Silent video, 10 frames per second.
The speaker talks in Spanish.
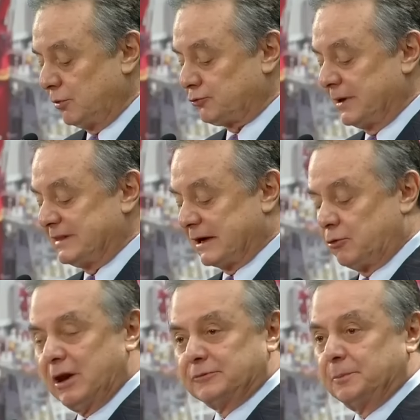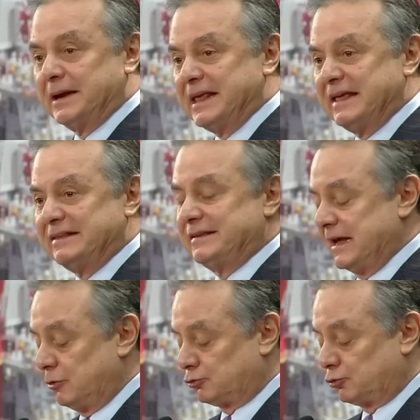pues cuenta con la
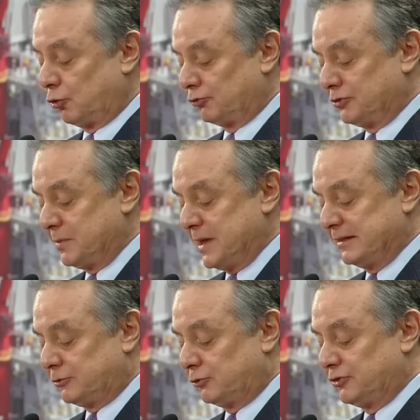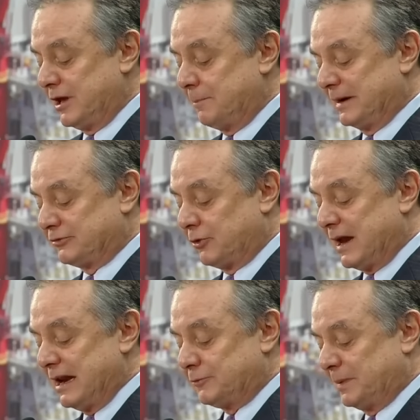experiencia, los conocimientos y el
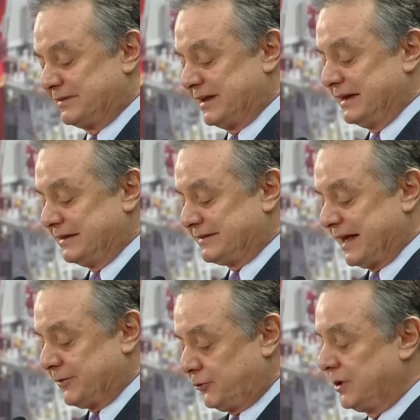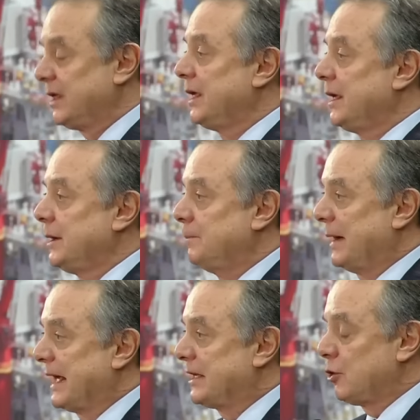personal especializado
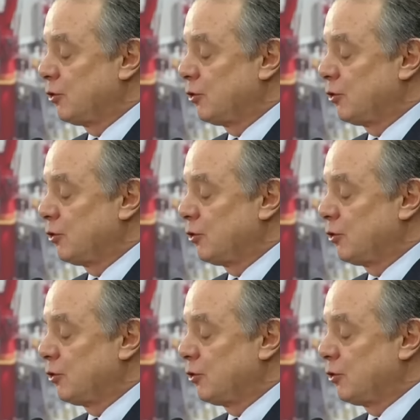para